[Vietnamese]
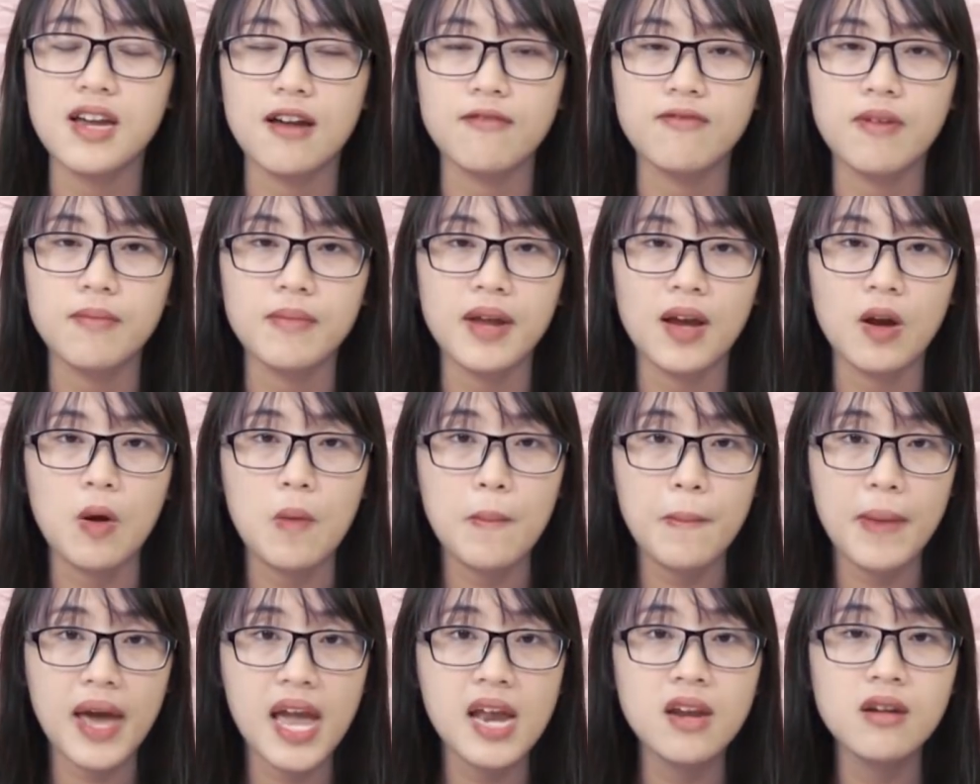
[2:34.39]
sản phẩm này
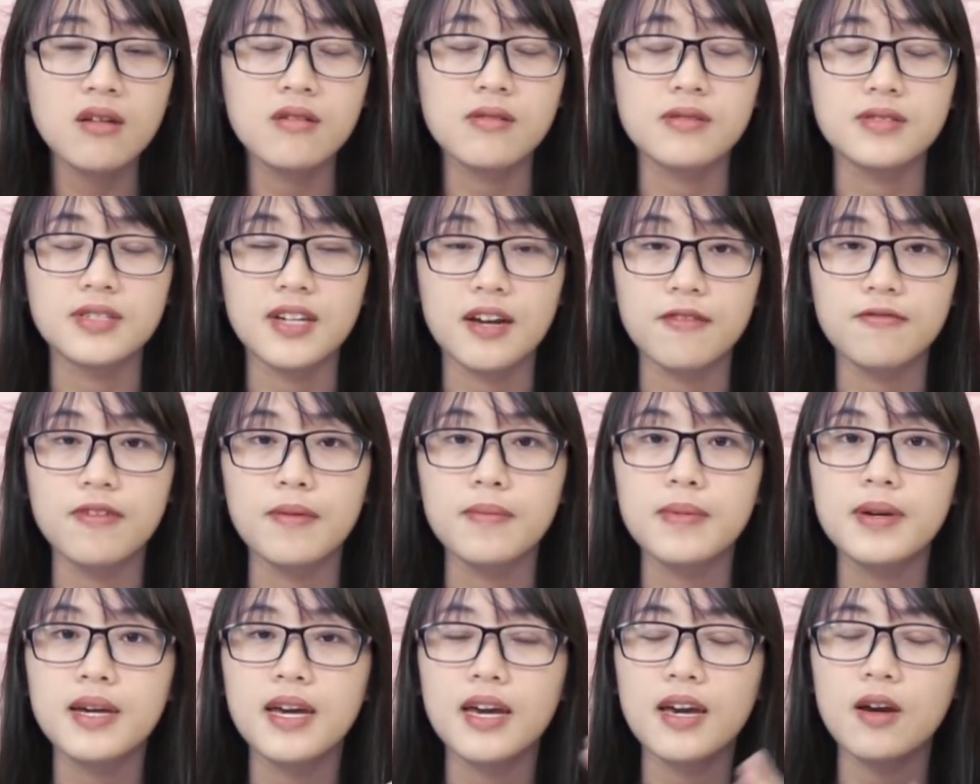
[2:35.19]
không bán được, sản
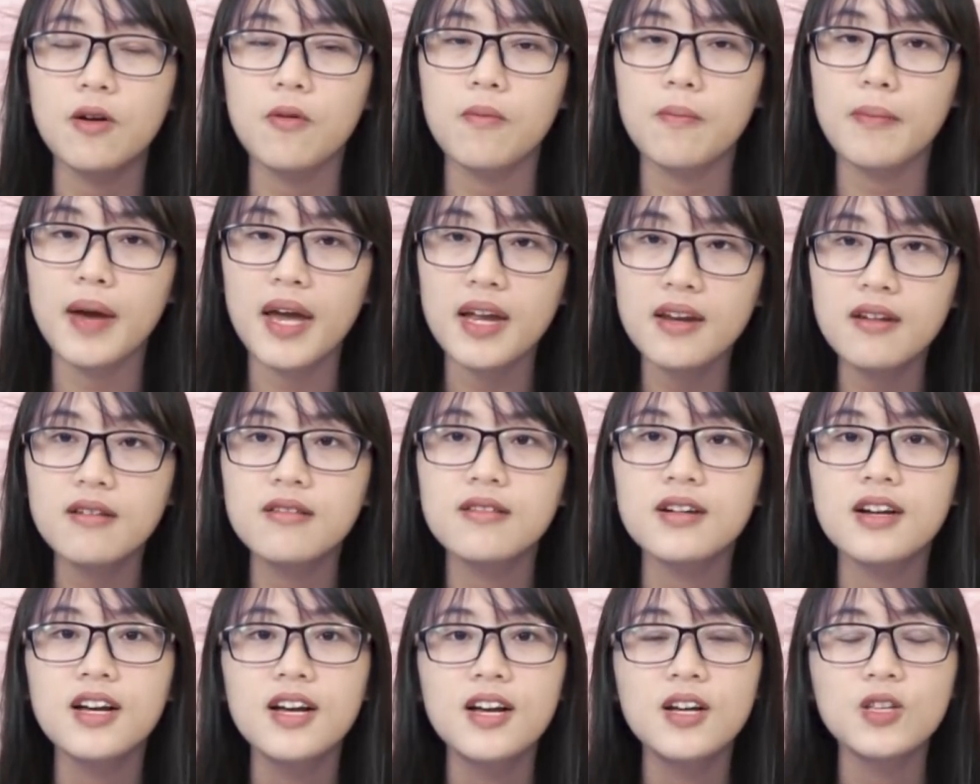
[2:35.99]
phẩm kia không bán
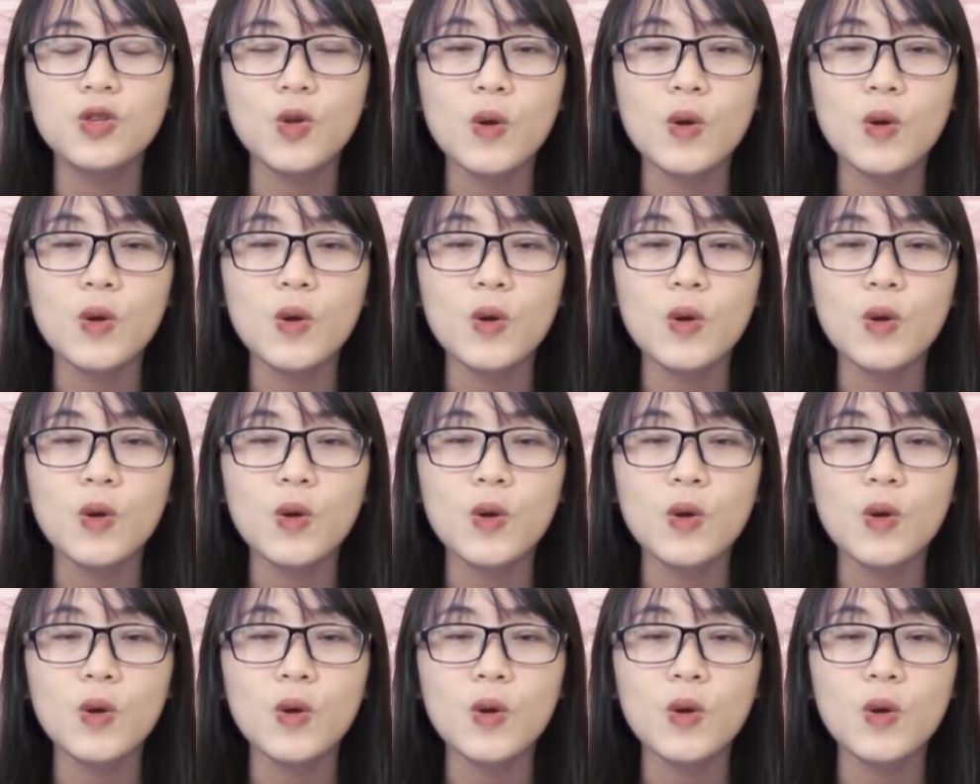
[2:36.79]
được.